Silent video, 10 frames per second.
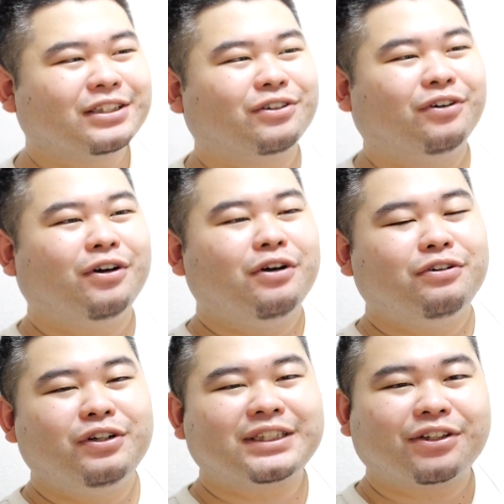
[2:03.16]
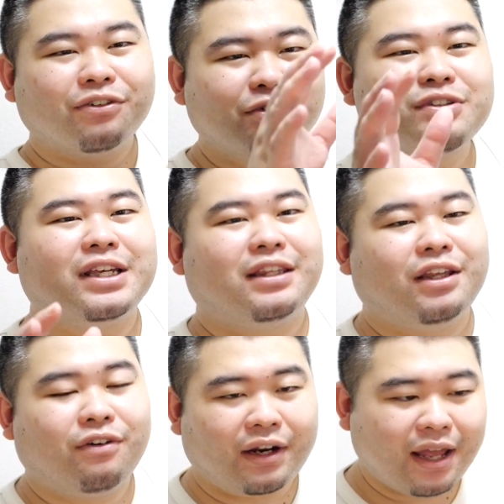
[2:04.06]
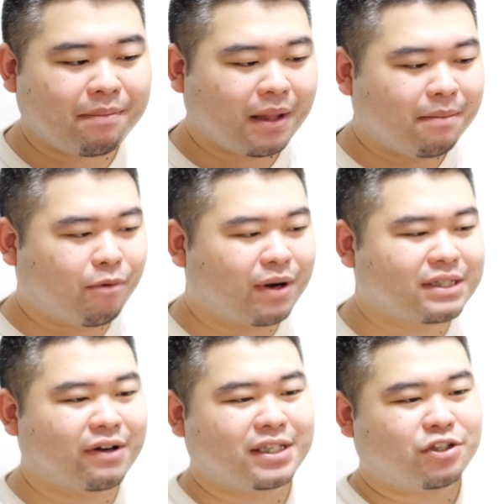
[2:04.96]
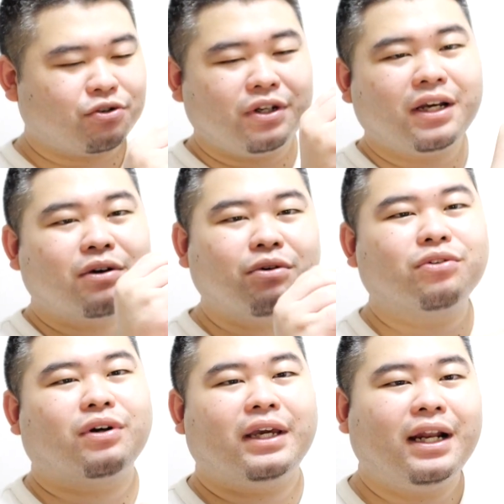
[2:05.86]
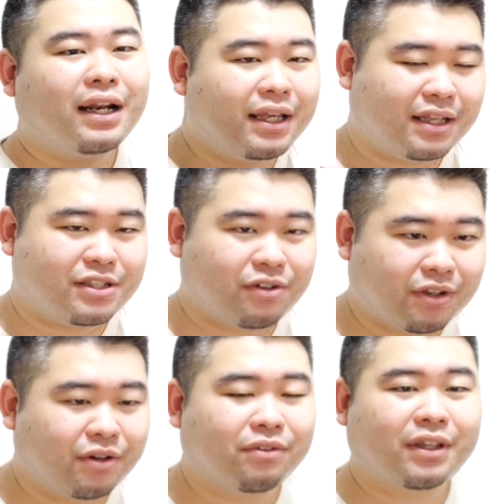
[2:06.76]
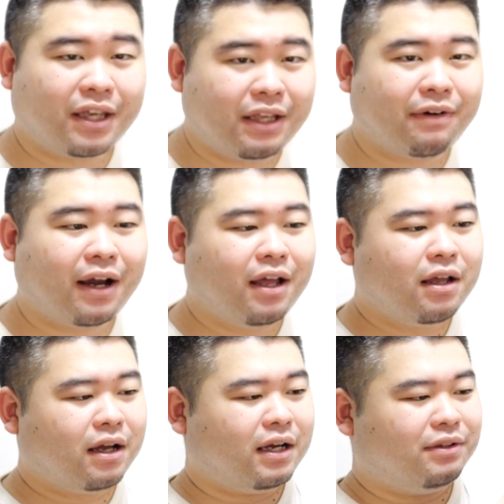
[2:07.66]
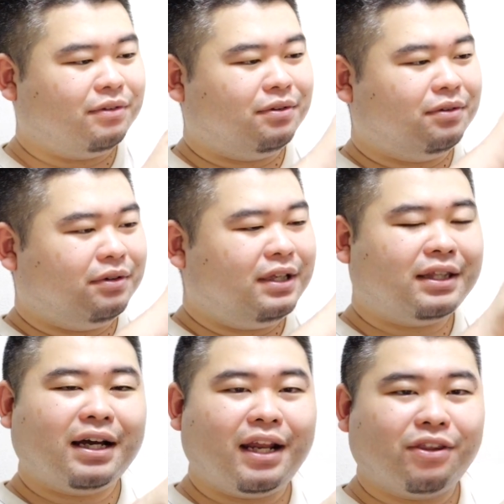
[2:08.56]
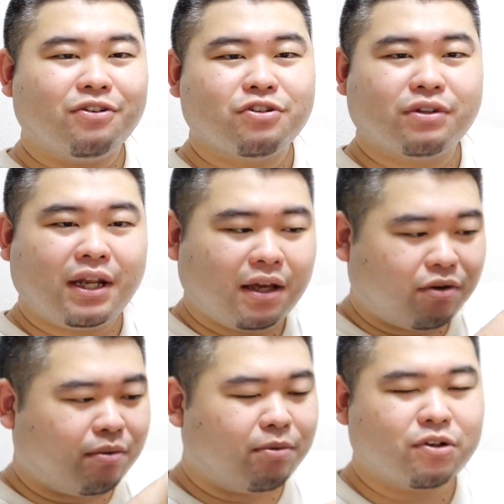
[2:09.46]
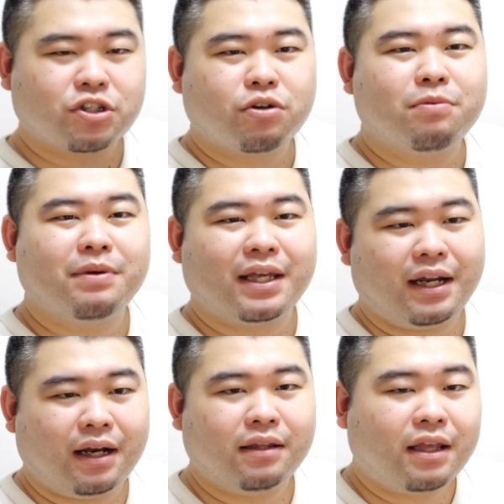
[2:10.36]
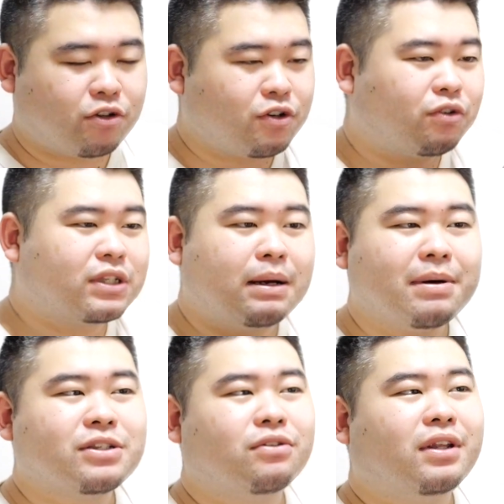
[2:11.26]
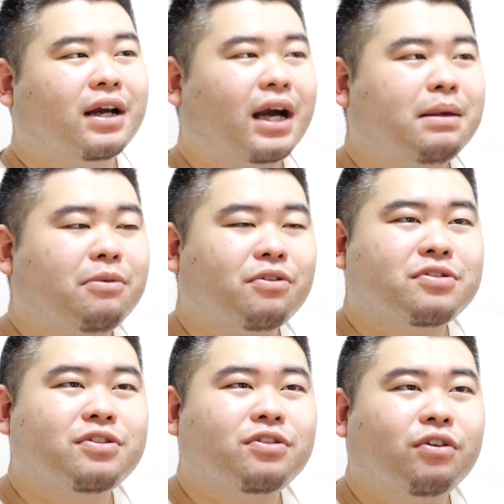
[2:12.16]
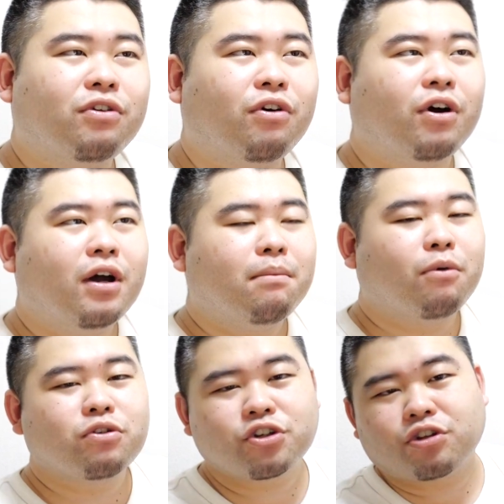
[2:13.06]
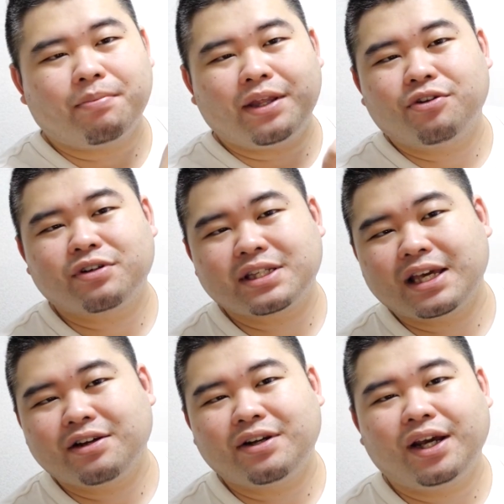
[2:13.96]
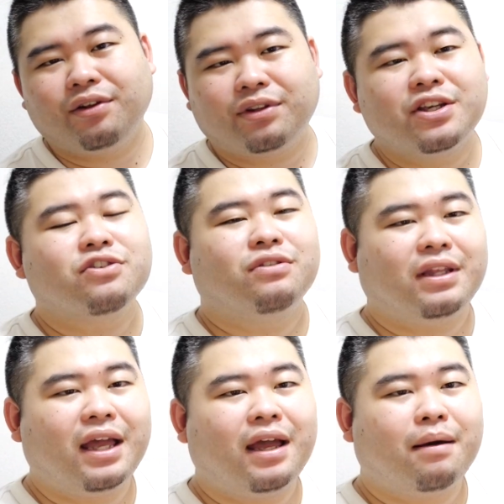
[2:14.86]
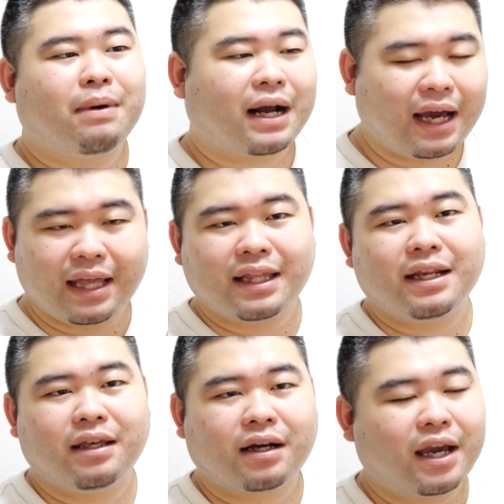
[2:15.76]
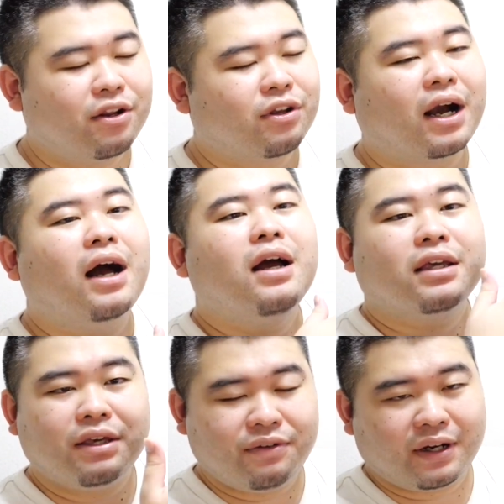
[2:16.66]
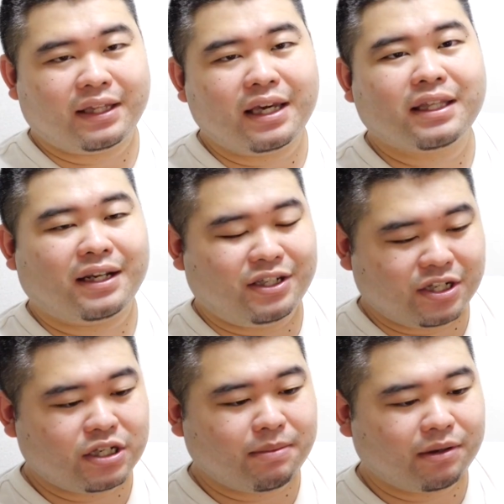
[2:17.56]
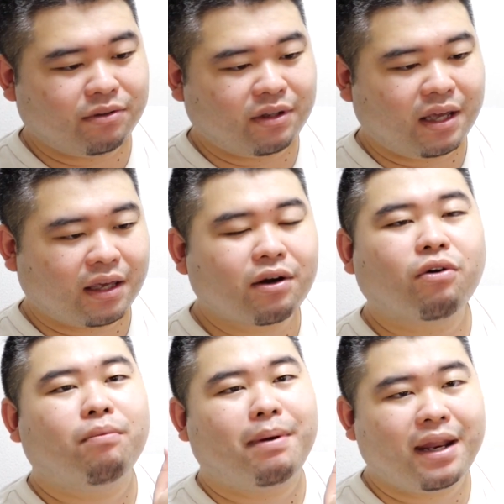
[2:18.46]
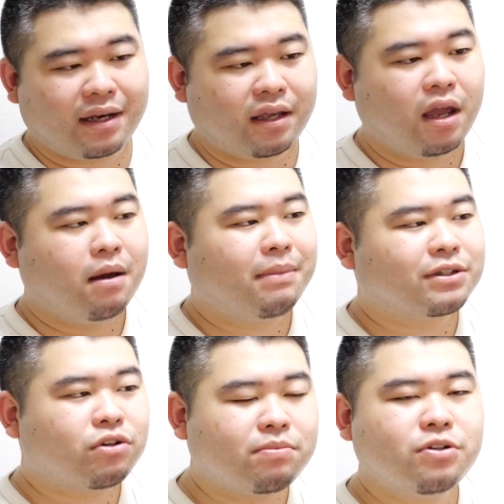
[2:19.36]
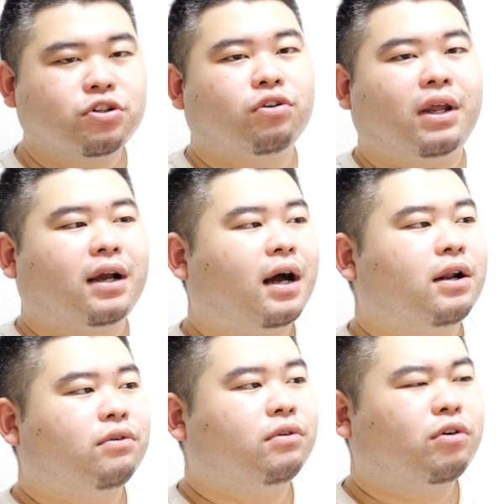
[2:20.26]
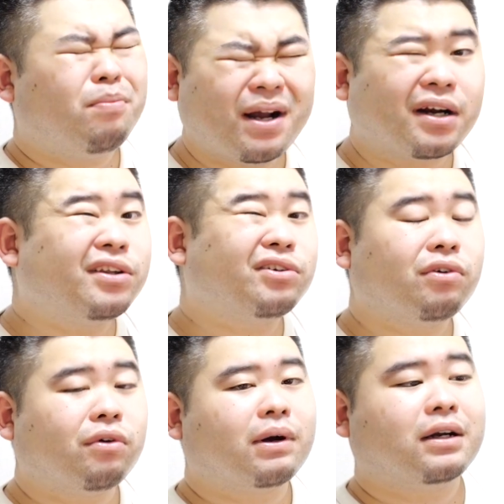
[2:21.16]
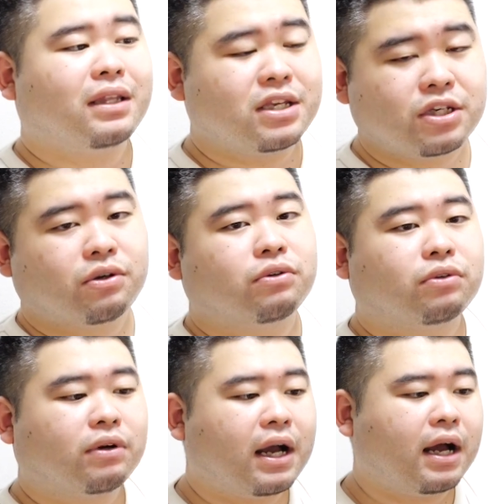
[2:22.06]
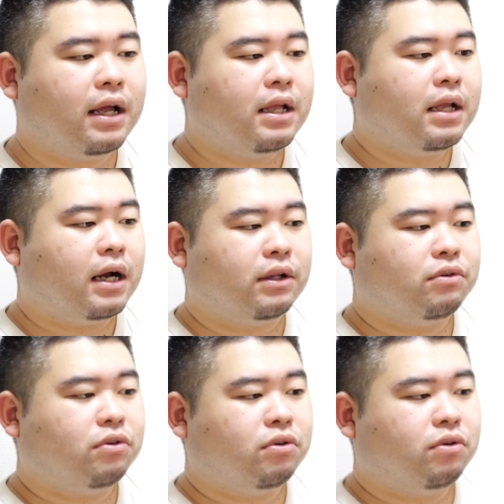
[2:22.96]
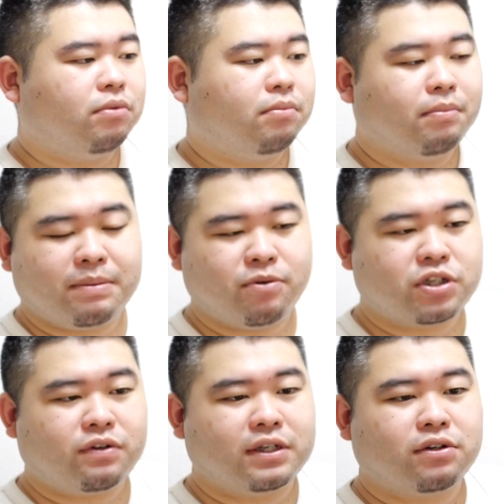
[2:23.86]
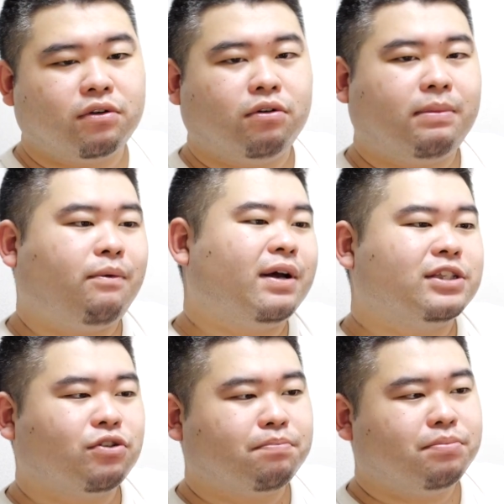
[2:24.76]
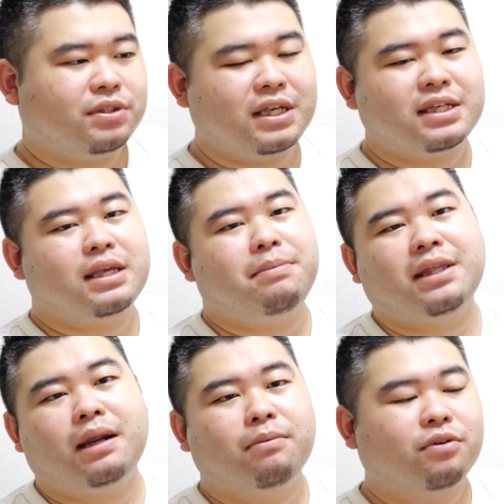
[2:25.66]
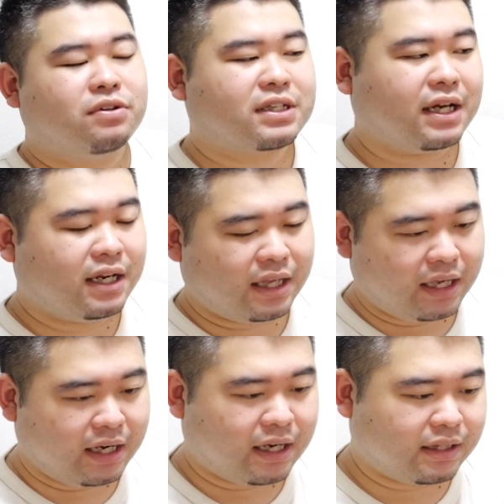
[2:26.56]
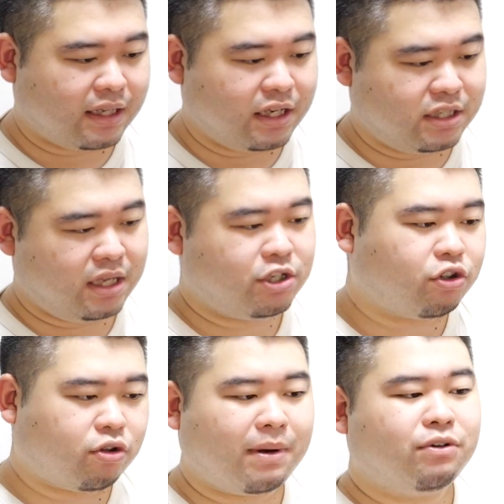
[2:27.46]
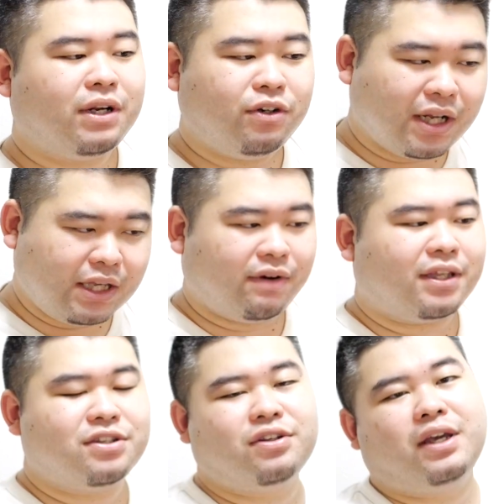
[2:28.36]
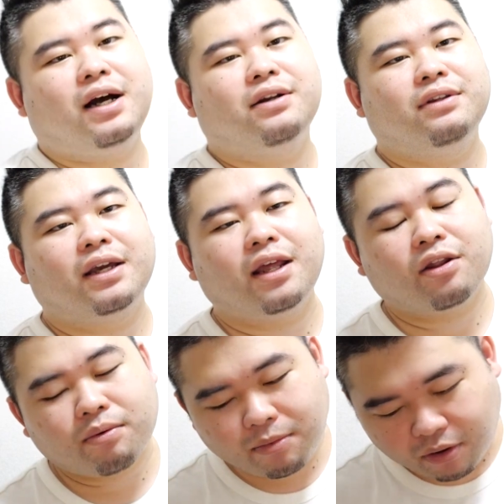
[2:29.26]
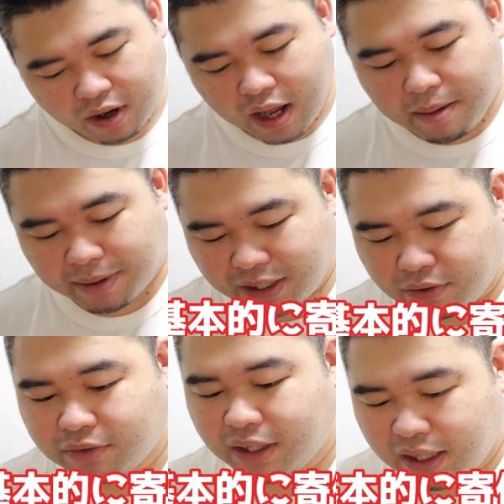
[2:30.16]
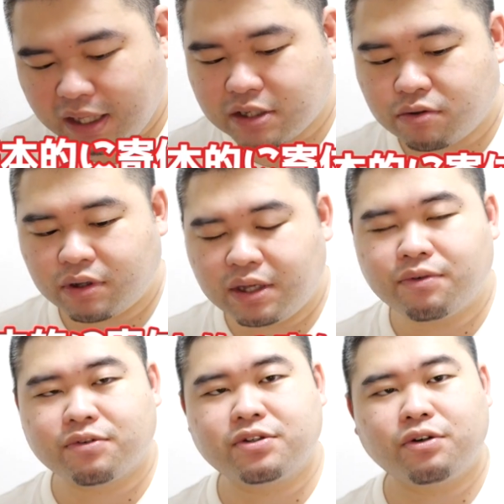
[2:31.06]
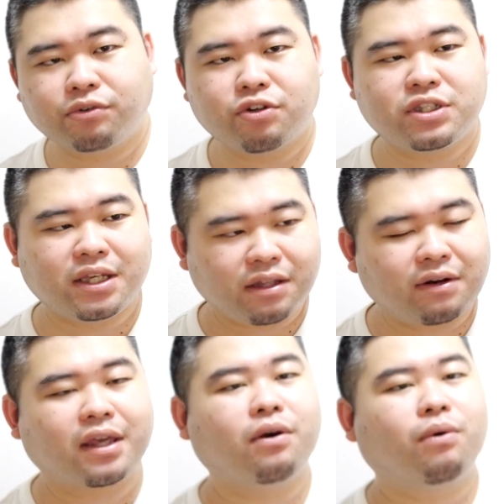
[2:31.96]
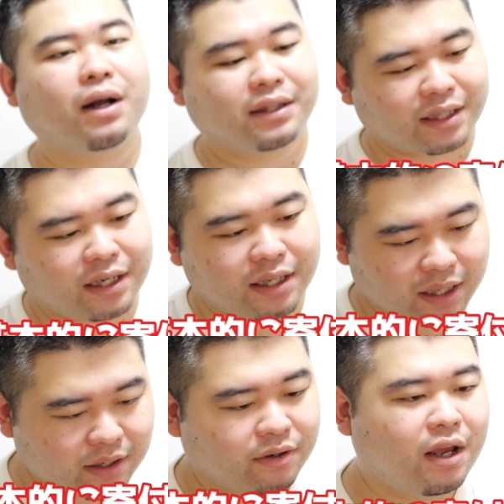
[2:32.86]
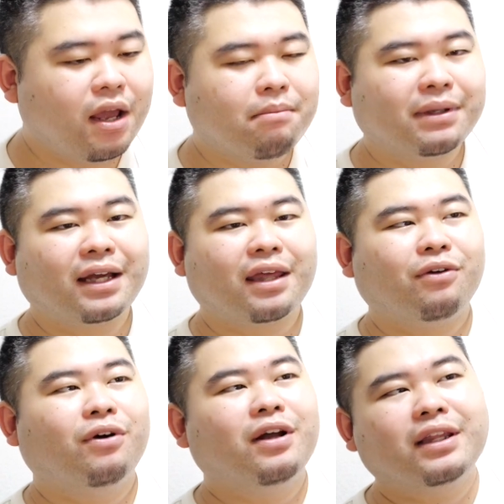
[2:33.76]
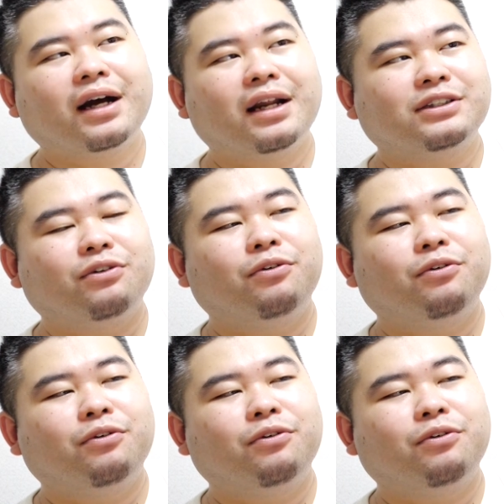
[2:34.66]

その、ふるさと納税っていうのはね、もうわざわざ書類がこうとかいらないんですよ、基本的には。あの、インターネット上でね、こう申し込むみたいな。ね、それこそ Amazon で買い物するのの、もうちょっとめんどくさいぐらいの手順で、まあ、買えたり、買えるというか、寄付ができたりしてしまうので、結構便利。まあ、その分、ちょっとね、あの、細かく言うと、確定申告とか、あの、ま、もしくはその、まあ、ワンストップ税制みたいなものを使わなきゃいけなかったりして、ちょっとまあ、裏には手続きがあるんだけれども、まあ、基本的にその寄付をすること自体っていうのは結構簡単にできる。まあ、だけど、だからそ